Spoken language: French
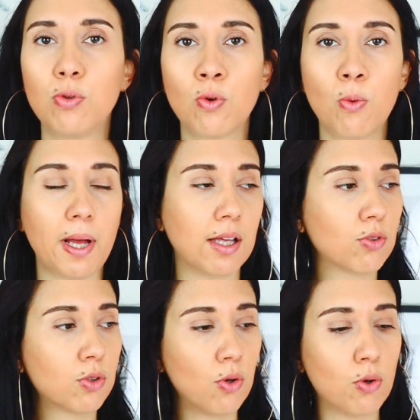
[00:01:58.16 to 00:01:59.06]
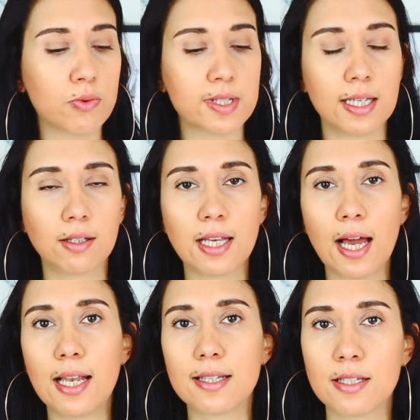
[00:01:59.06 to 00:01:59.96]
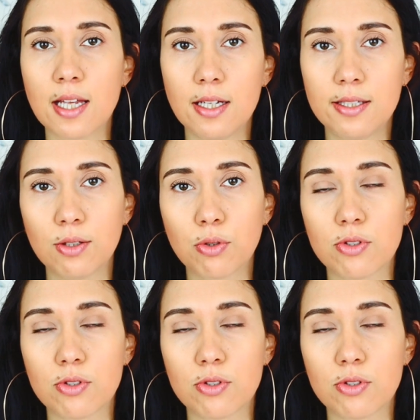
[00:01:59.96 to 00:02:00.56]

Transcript: plus long parce que on sait qu'il y a la signalétique